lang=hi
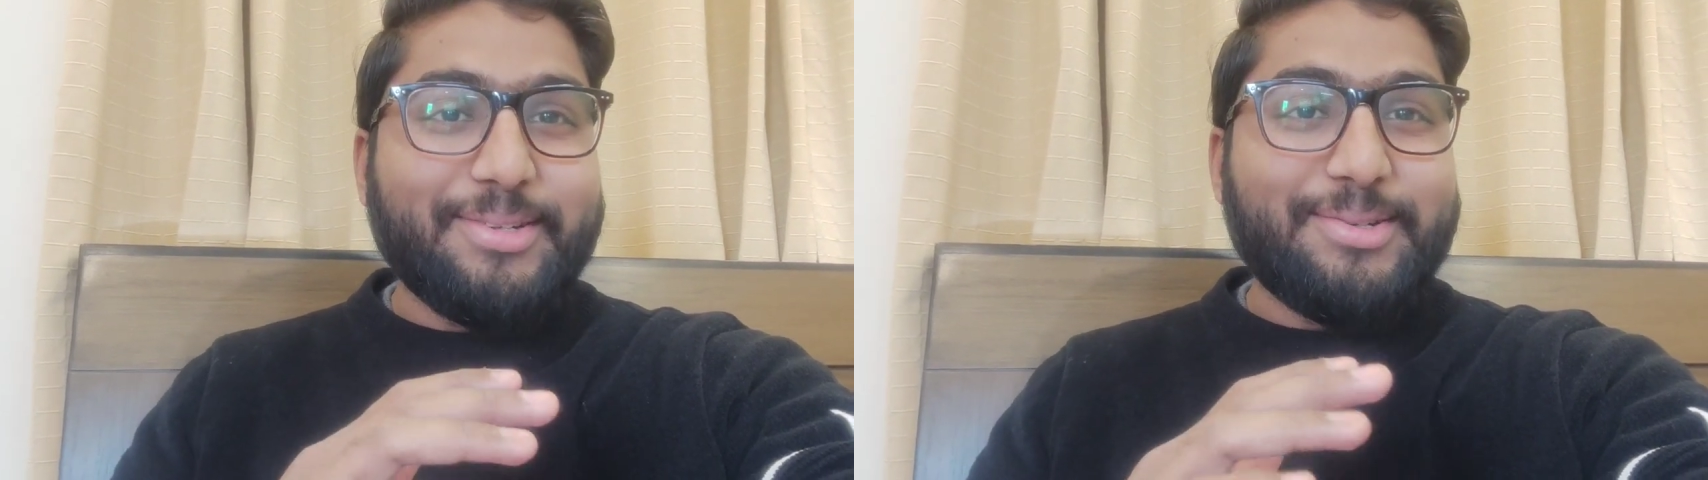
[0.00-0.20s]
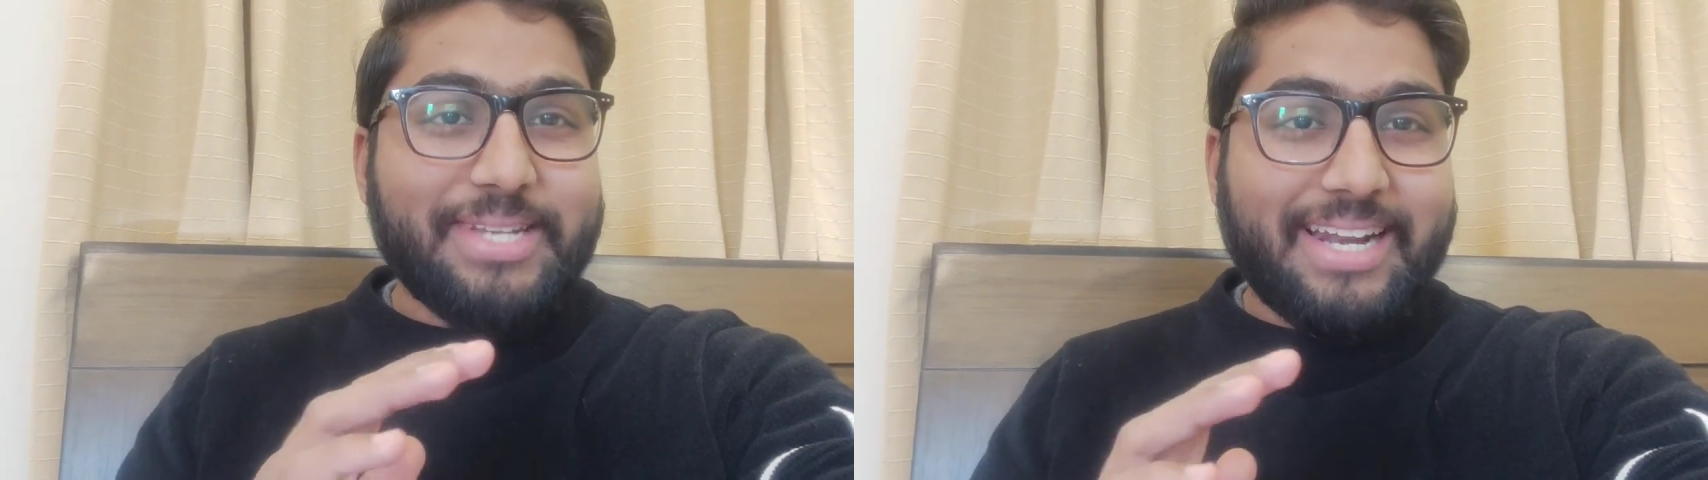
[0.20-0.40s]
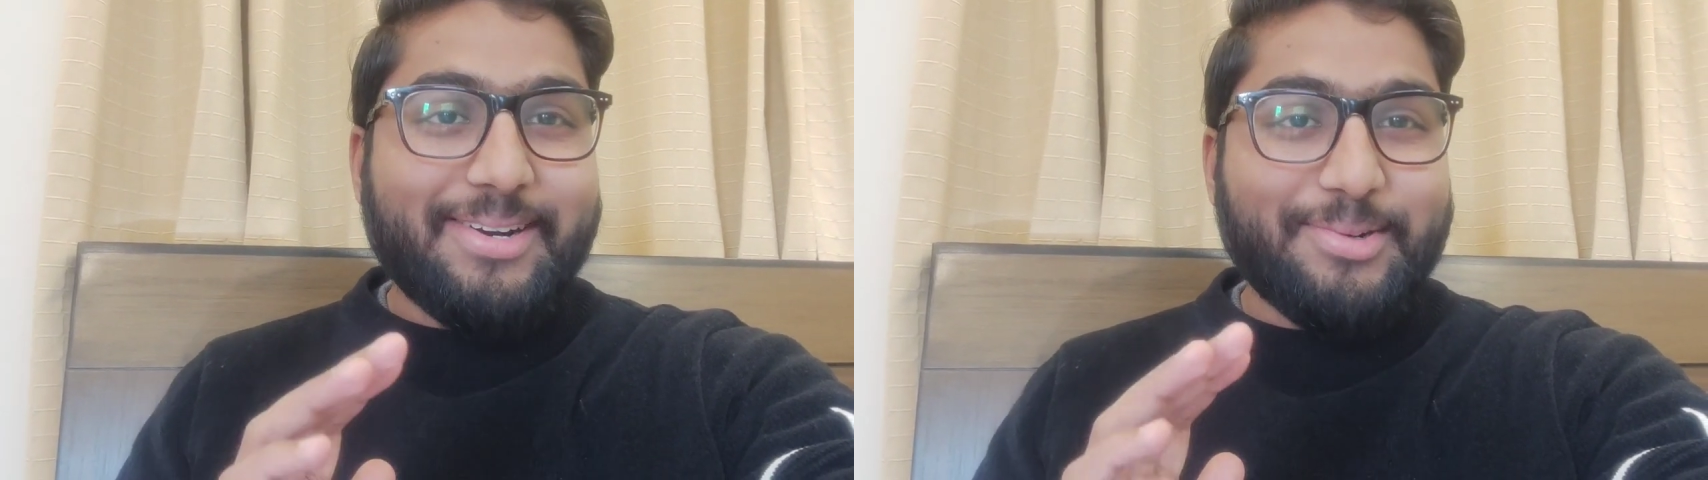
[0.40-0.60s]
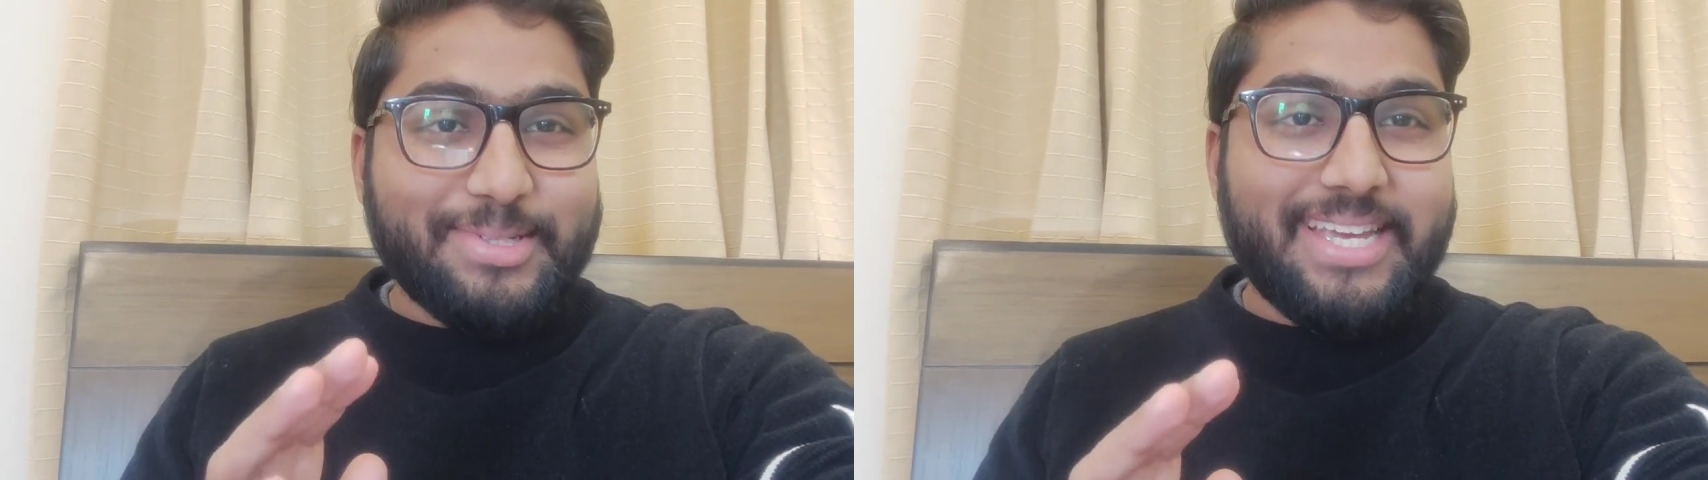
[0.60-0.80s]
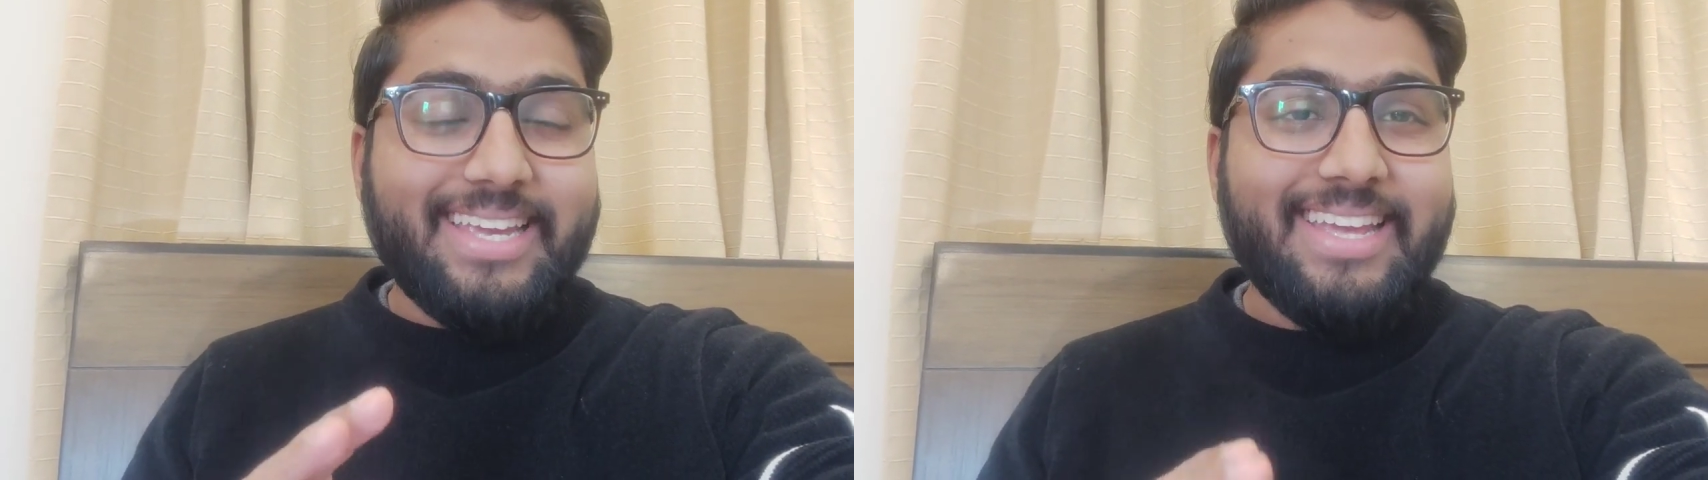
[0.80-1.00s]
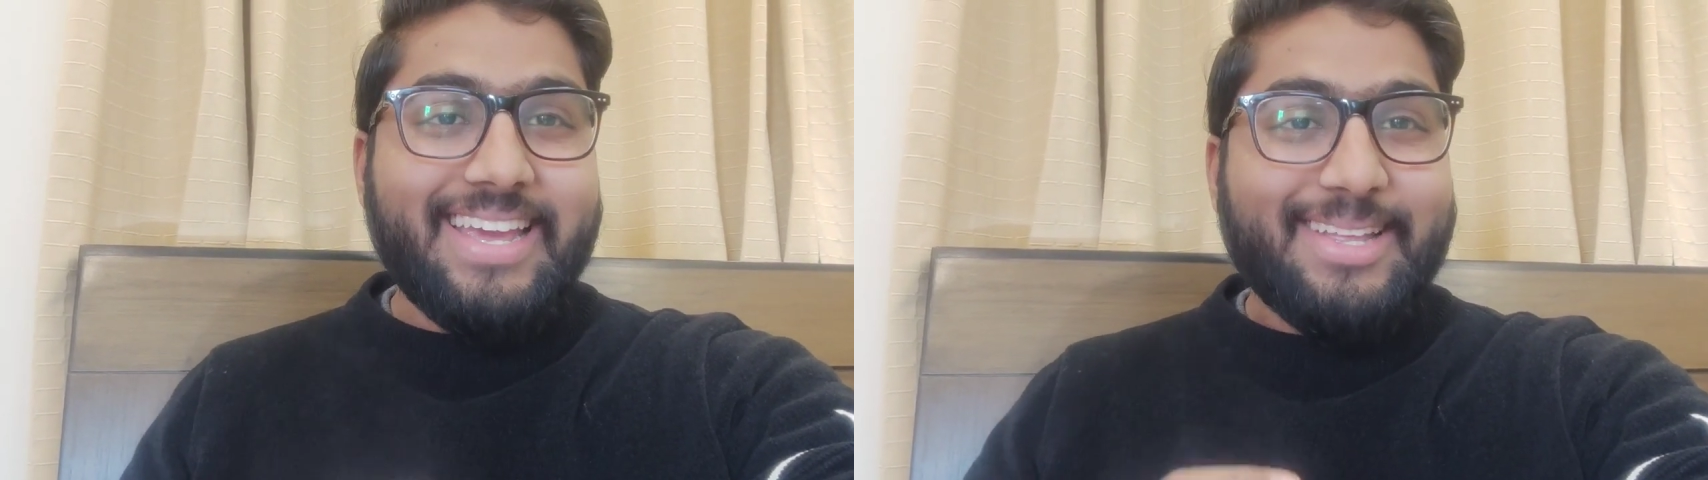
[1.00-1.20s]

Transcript: कुछ गुजारा हो जाए